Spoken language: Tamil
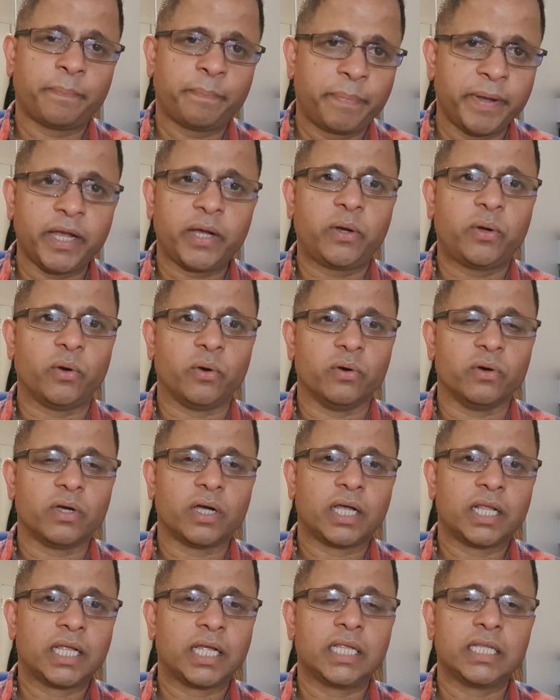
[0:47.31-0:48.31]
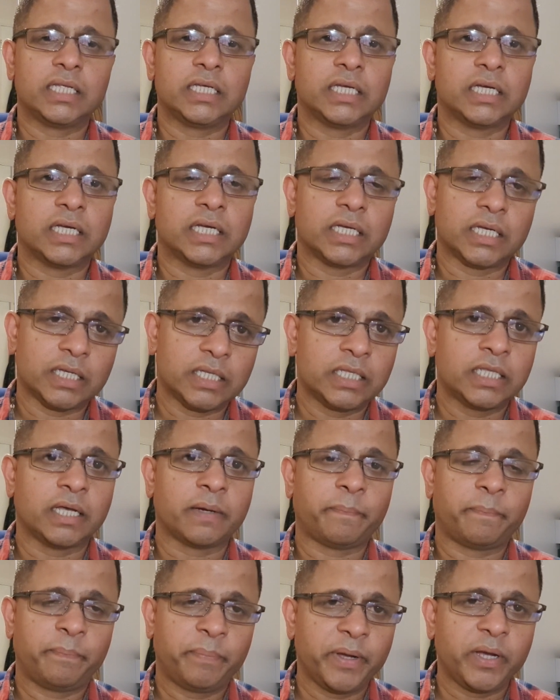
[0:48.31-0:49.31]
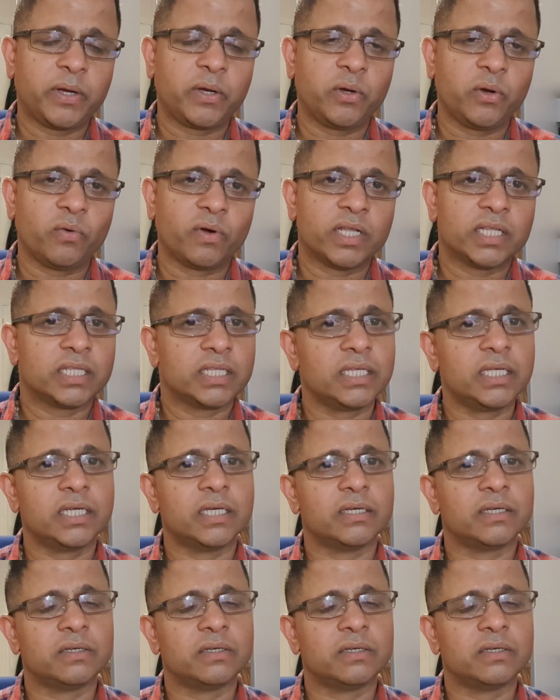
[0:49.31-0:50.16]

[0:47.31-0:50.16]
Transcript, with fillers: பிக்கு அதாவது இந்த பிக்கு வந்து